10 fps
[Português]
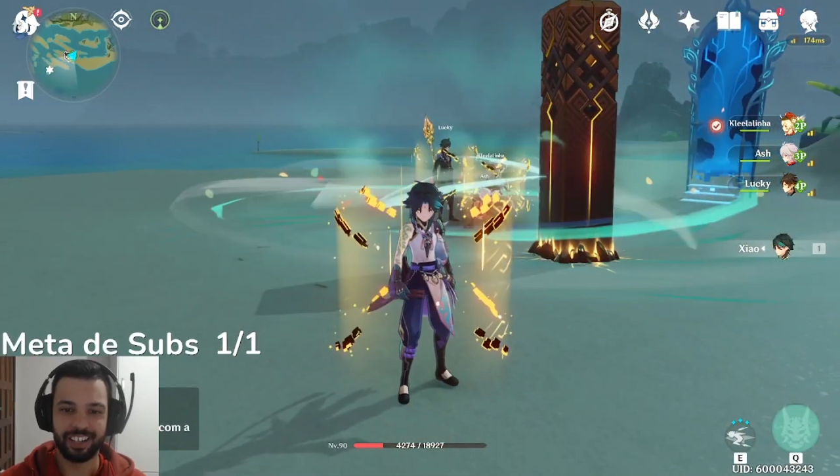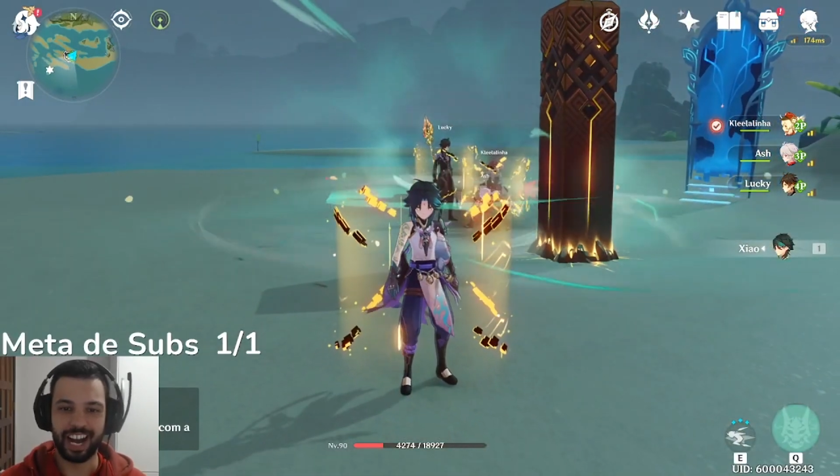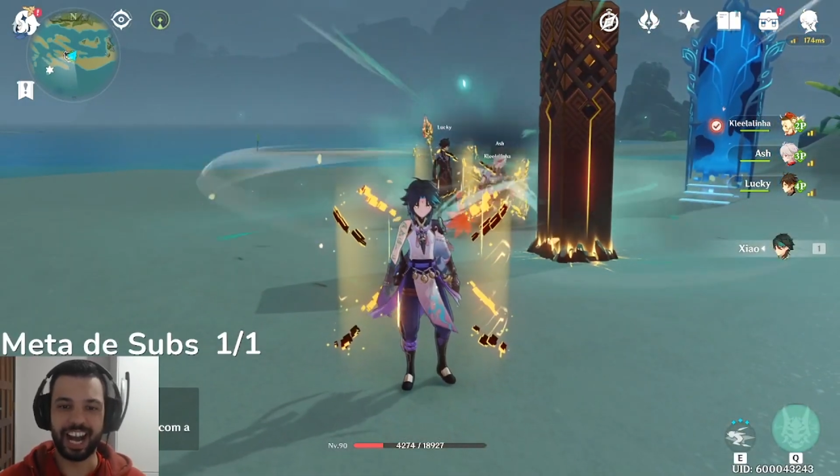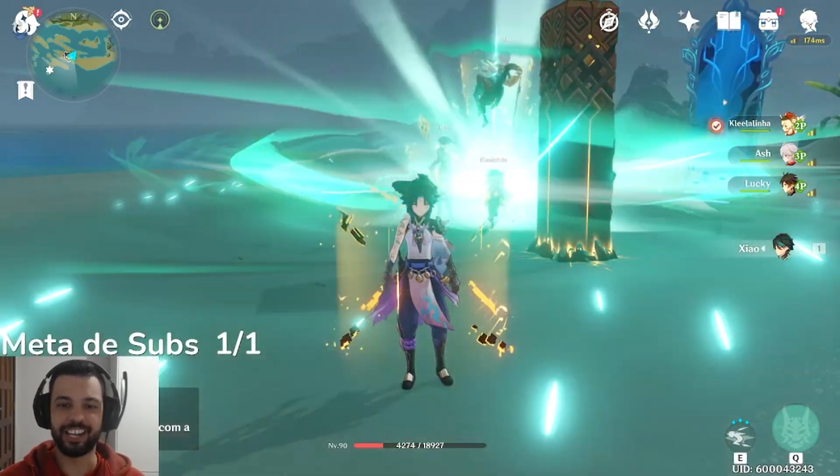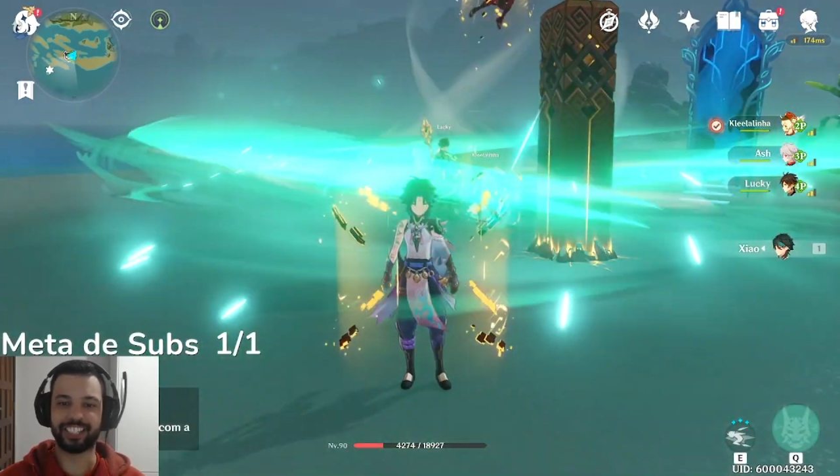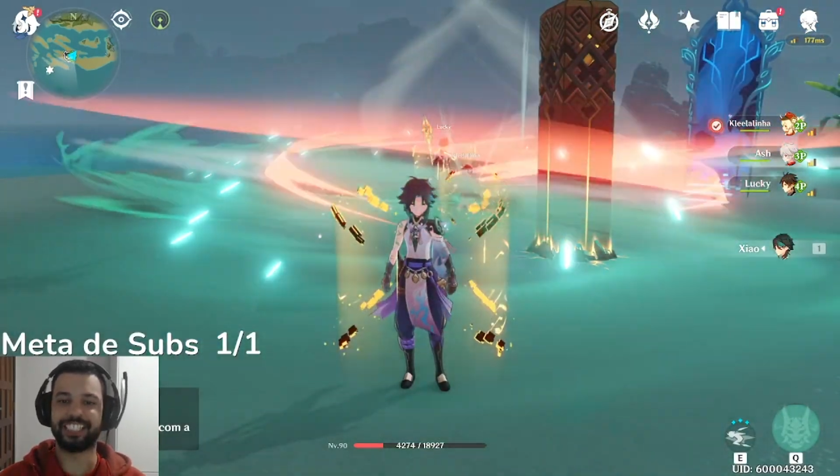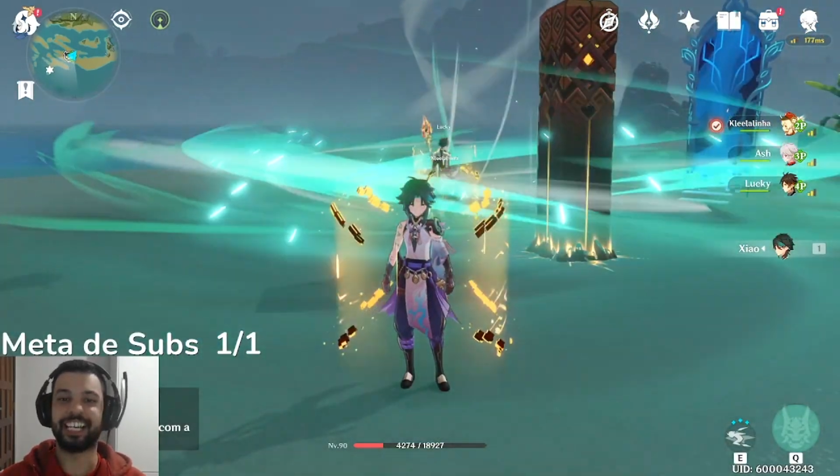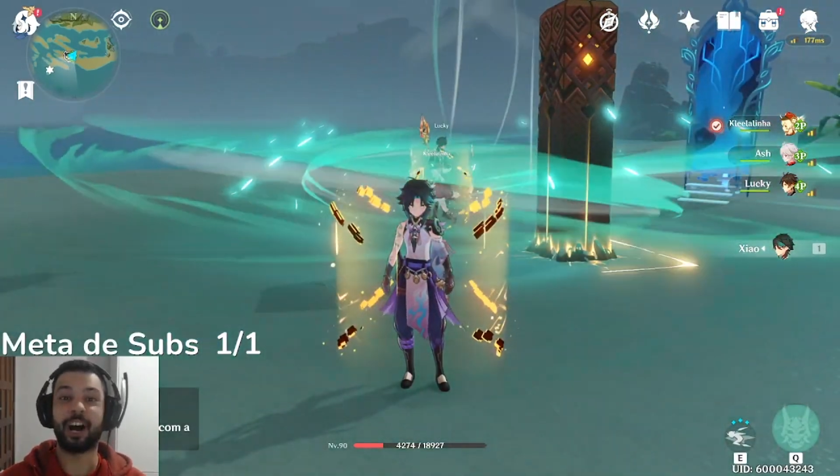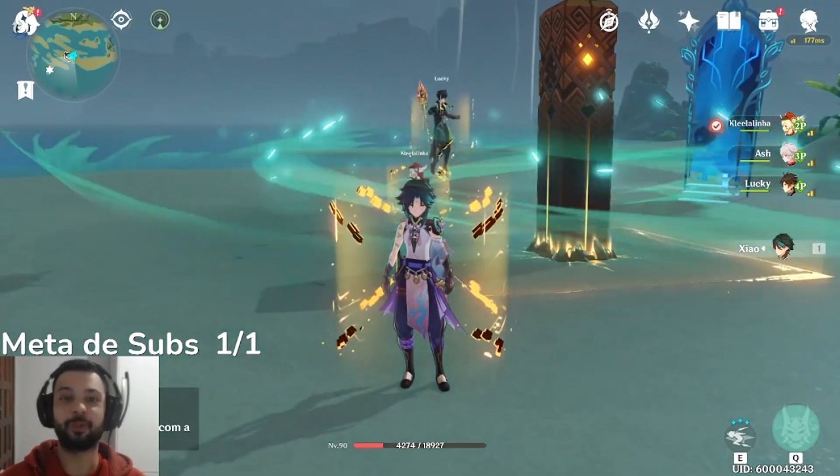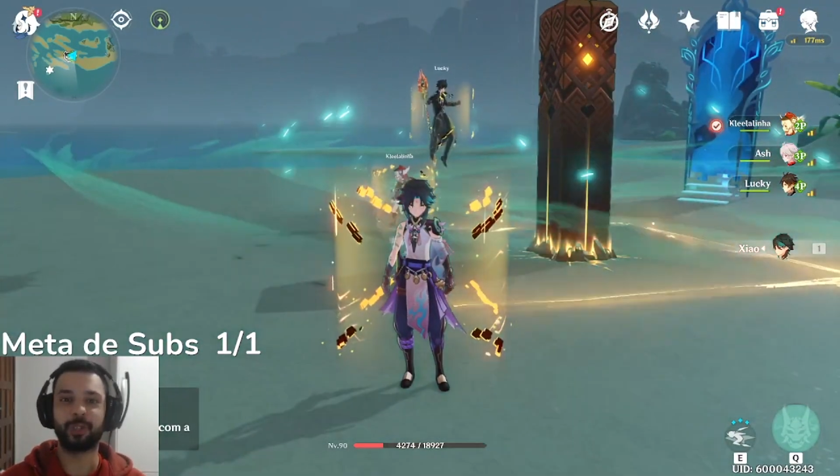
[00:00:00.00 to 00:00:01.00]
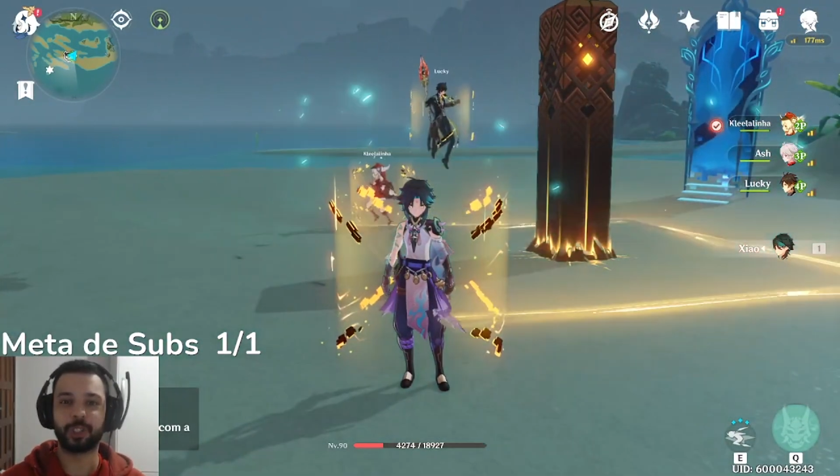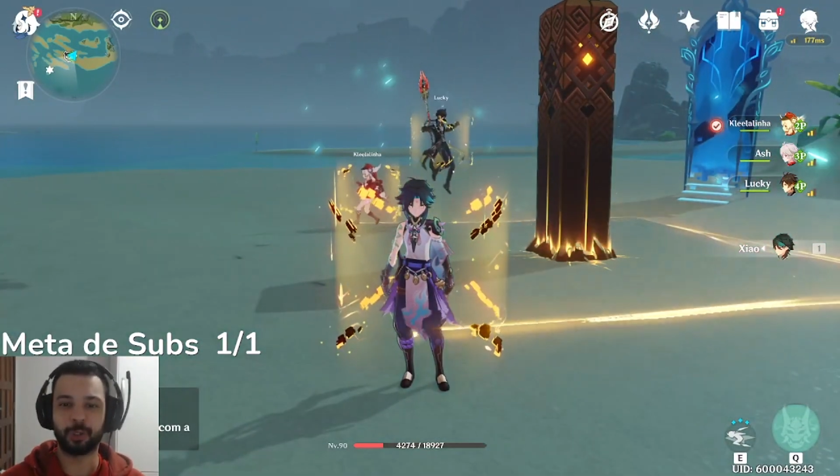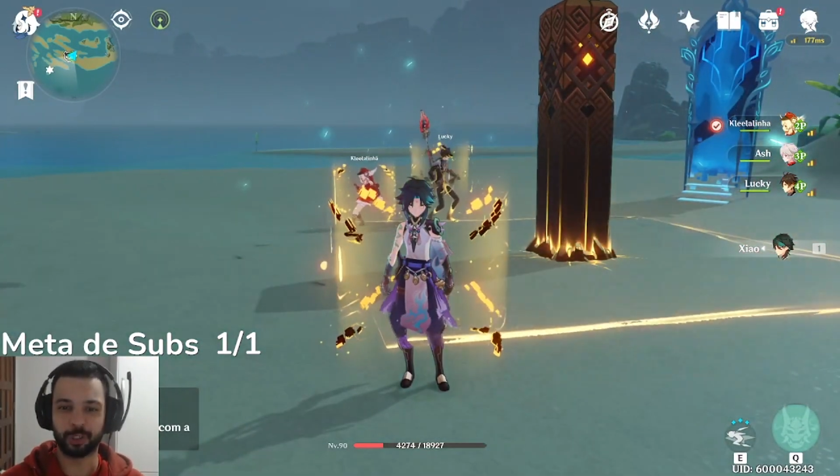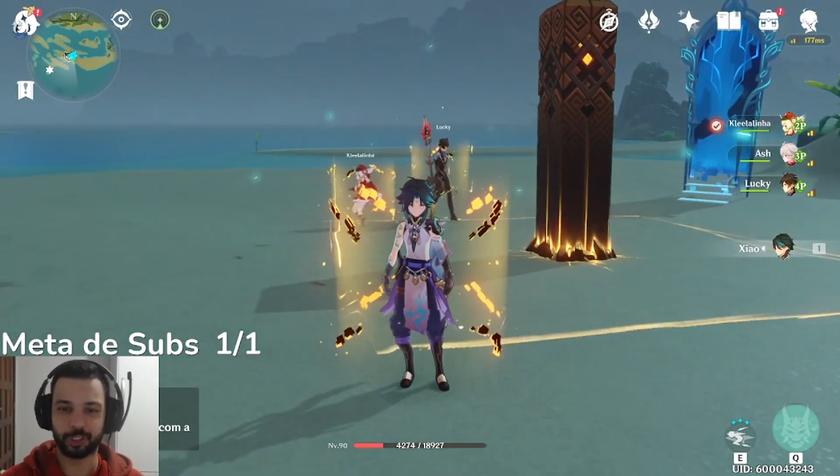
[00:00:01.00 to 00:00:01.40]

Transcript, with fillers: Aí, ó, geral com o escudo do